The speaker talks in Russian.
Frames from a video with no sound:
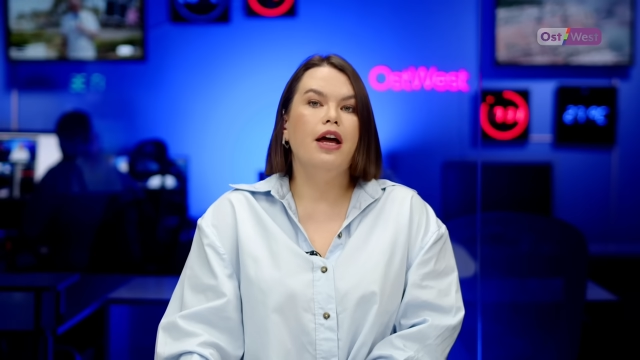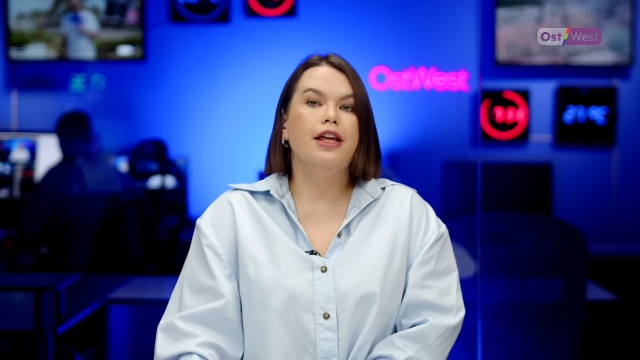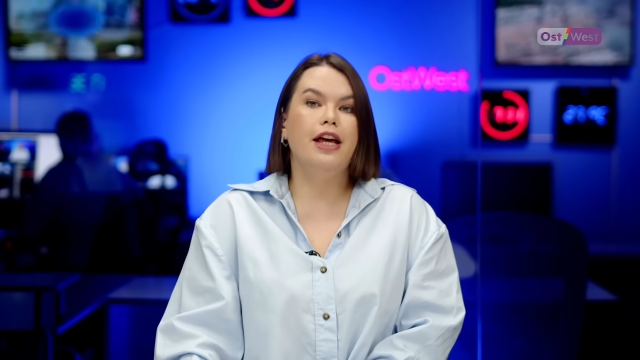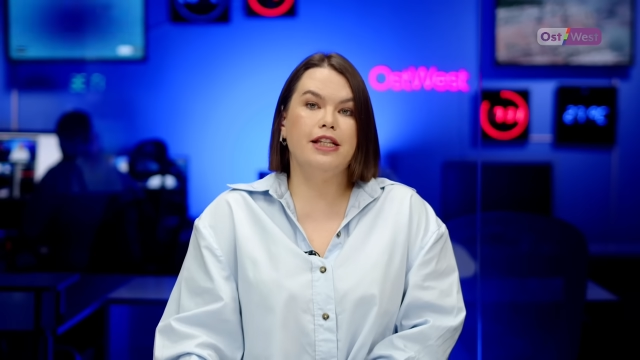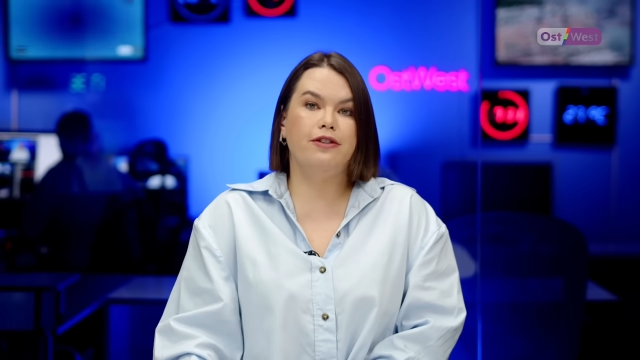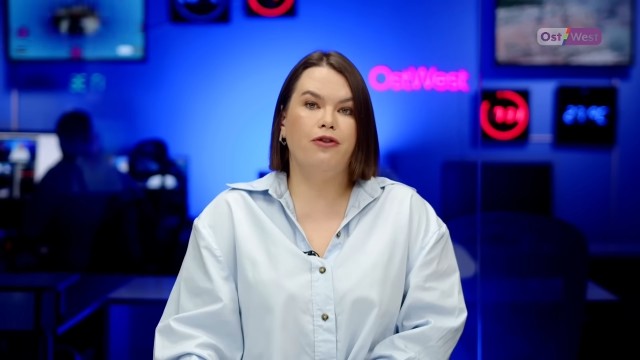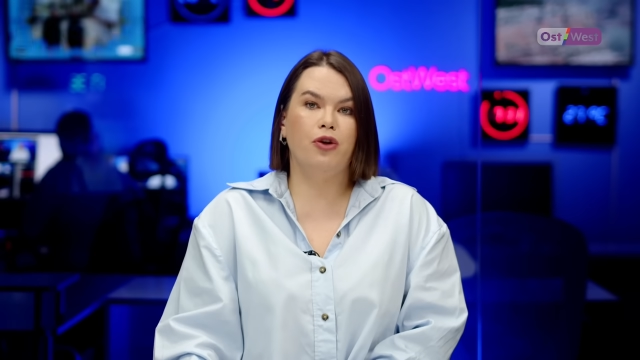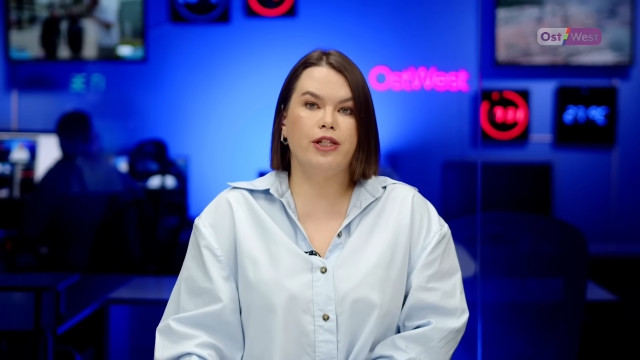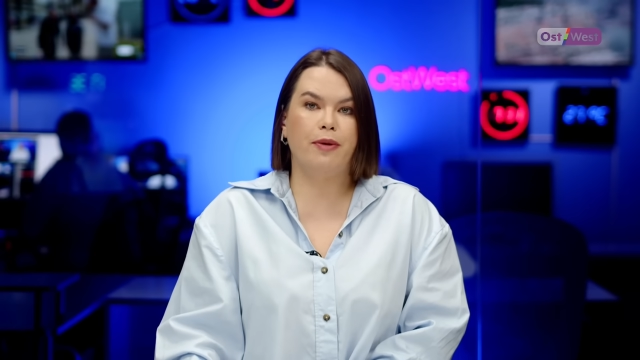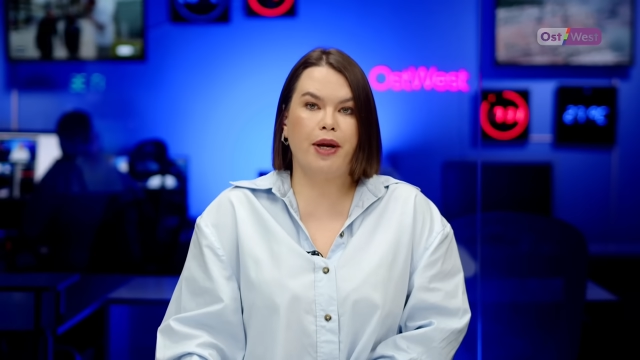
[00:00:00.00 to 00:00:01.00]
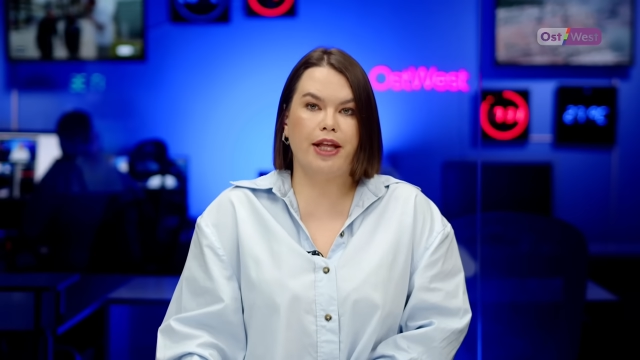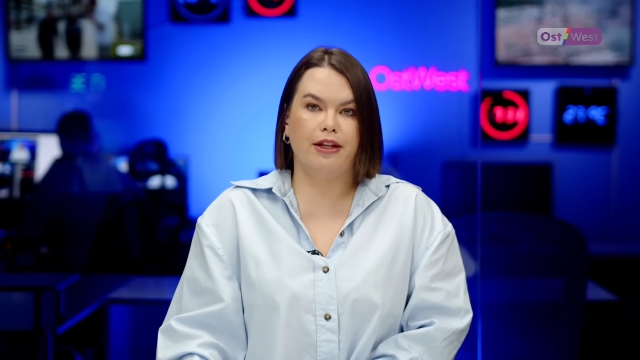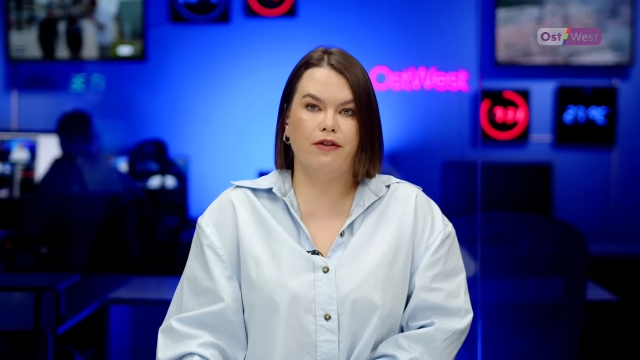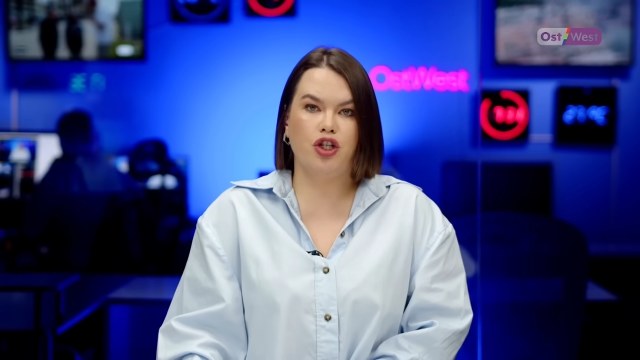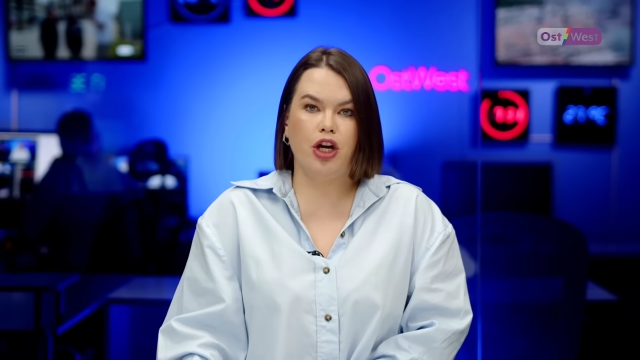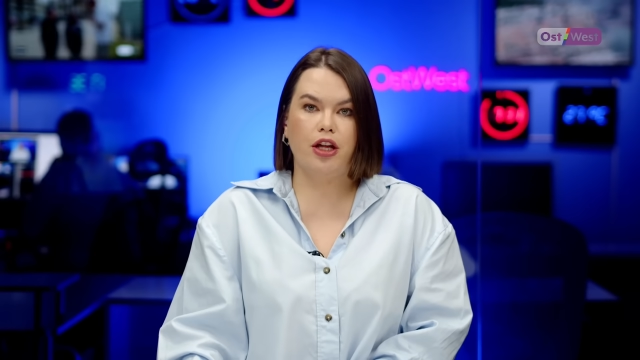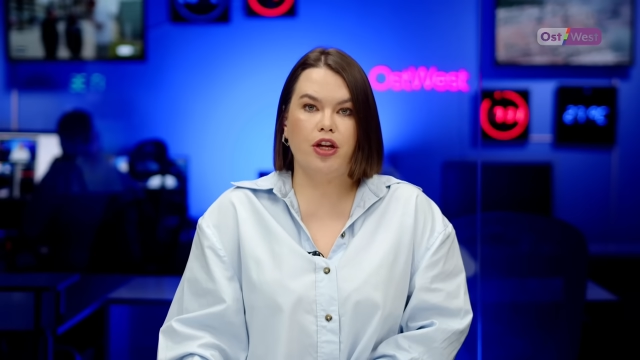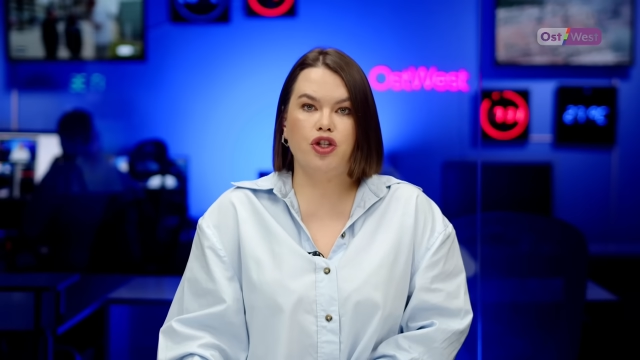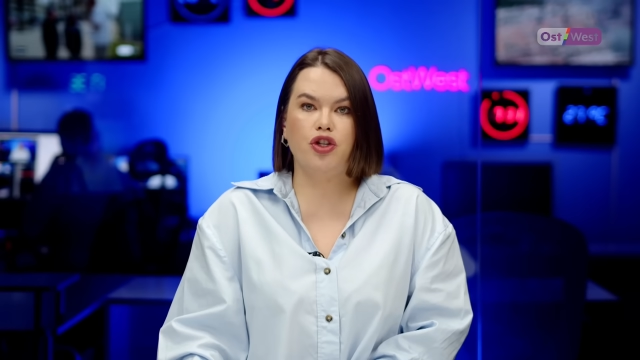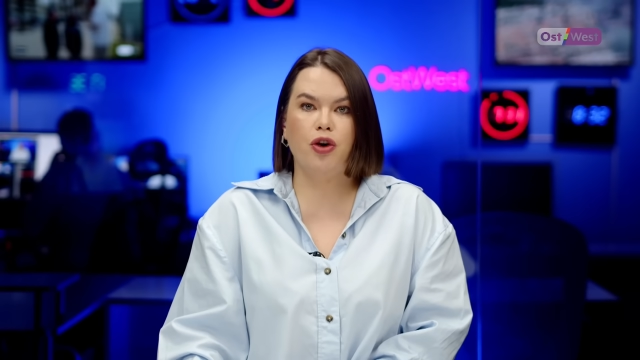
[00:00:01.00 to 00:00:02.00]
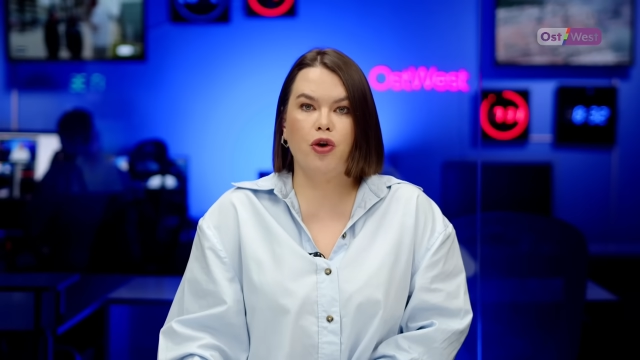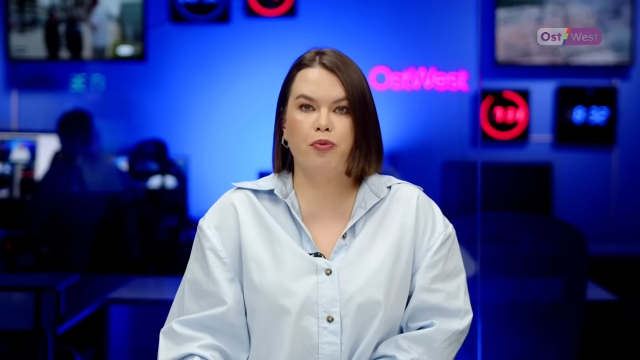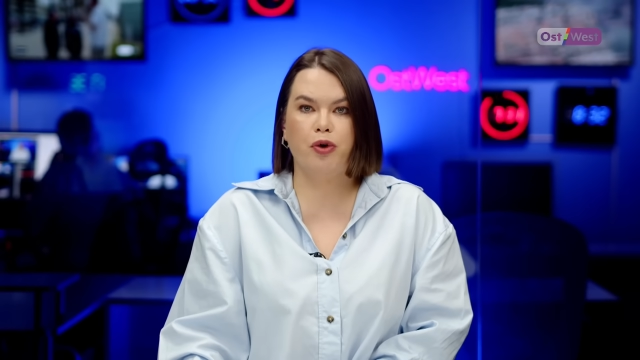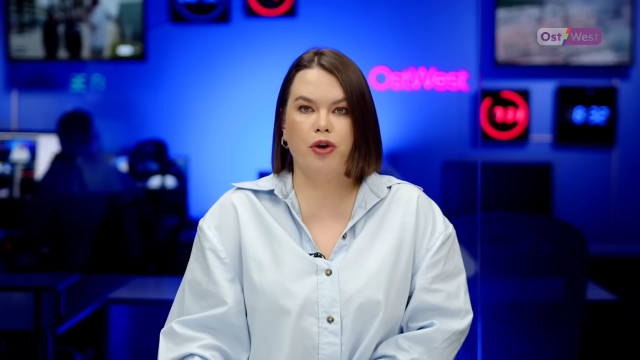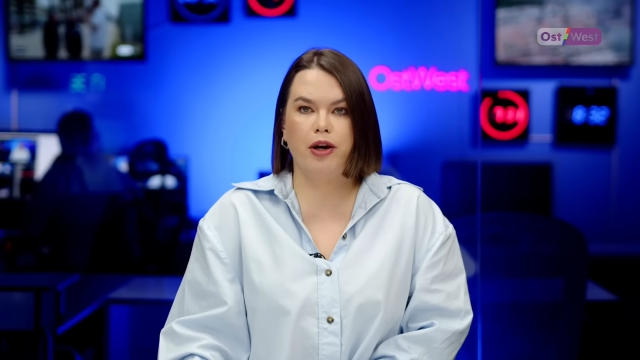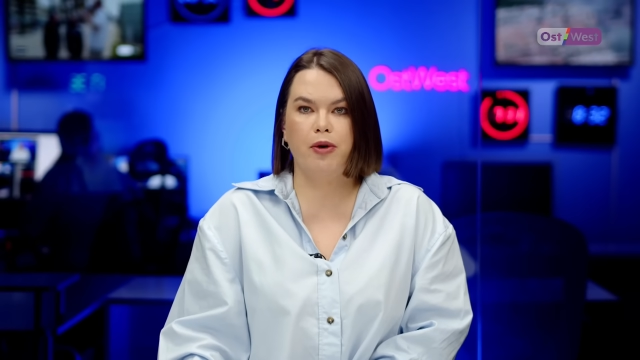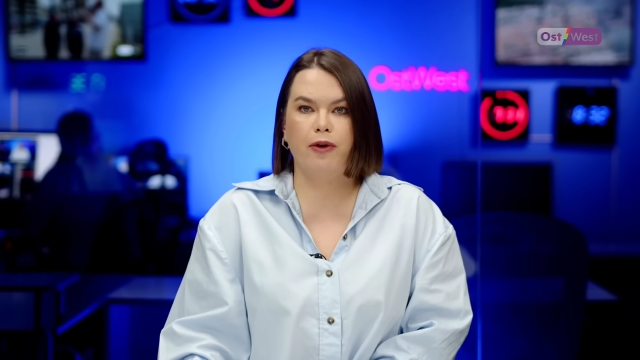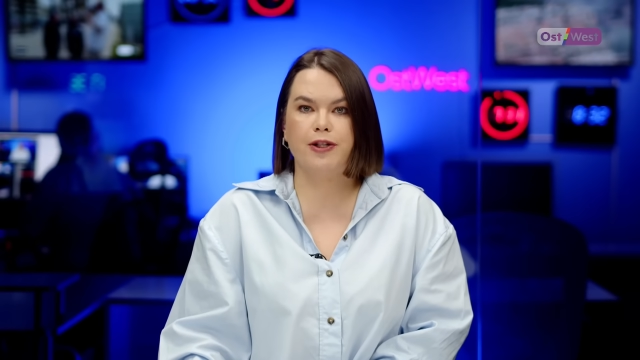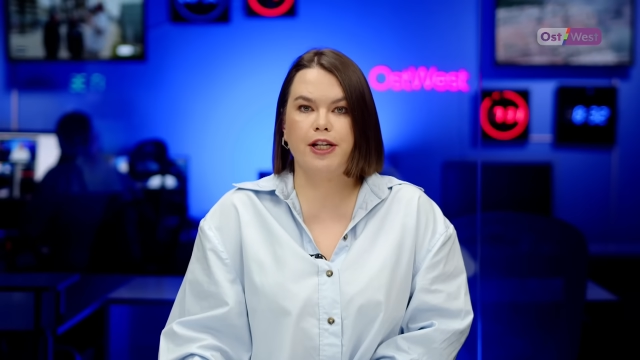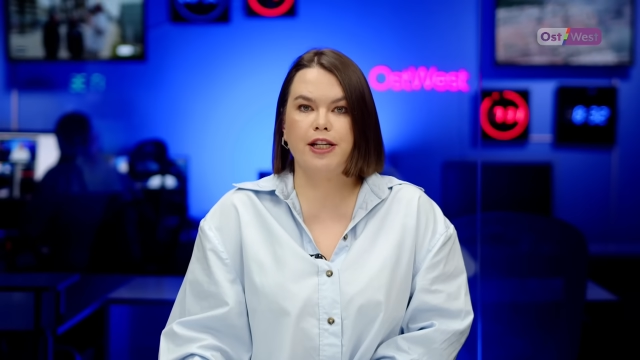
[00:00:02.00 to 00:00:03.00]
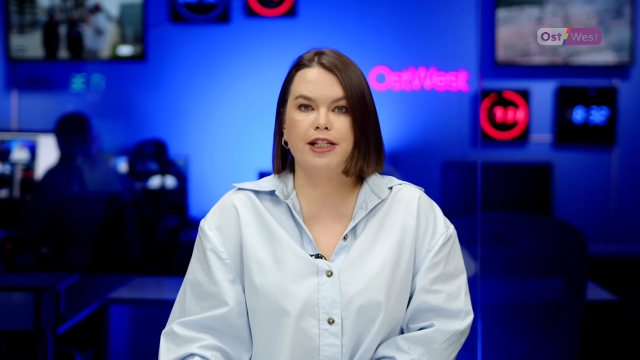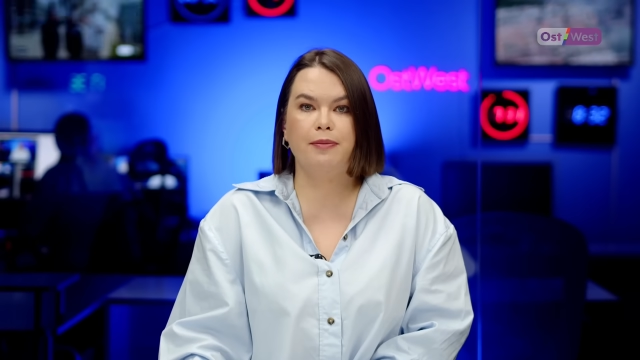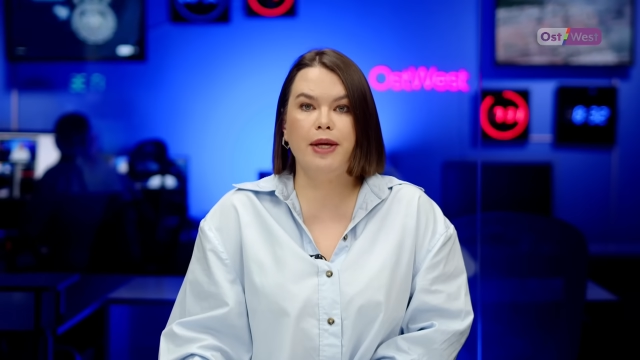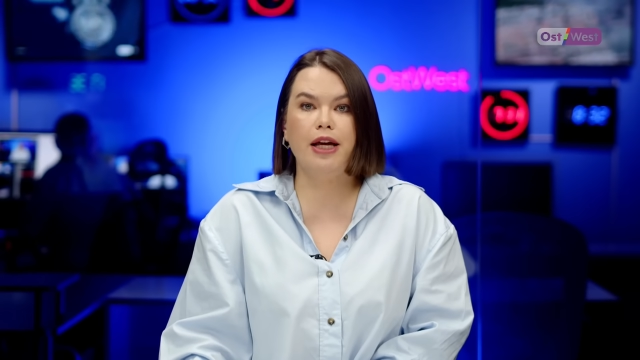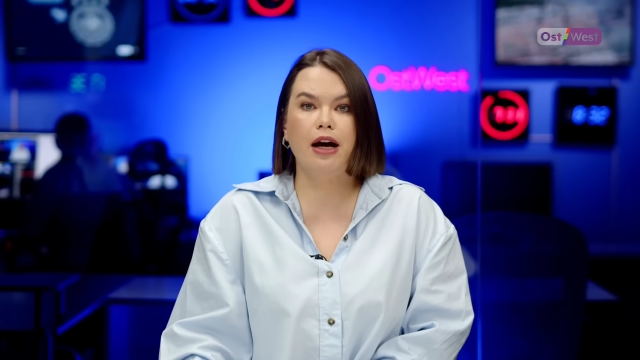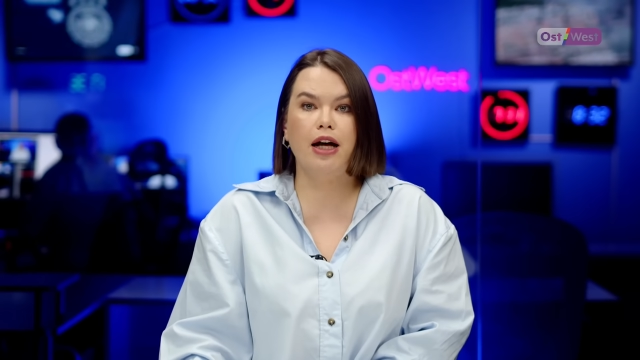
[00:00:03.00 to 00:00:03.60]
ЕС ввел запрет на вещание четырех прокремлевских СМИ.